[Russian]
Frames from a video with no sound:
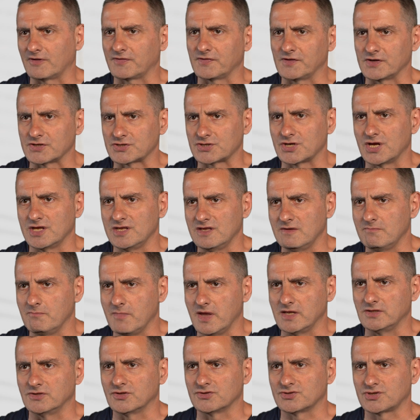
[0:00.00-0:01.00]
в отношении
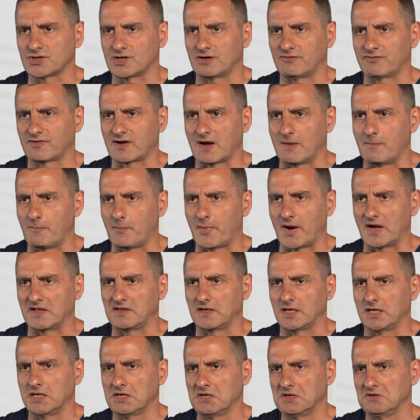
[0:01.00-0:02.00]
менеджеров
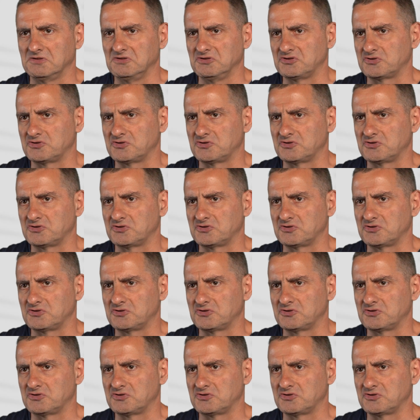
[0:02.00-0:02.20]
компаний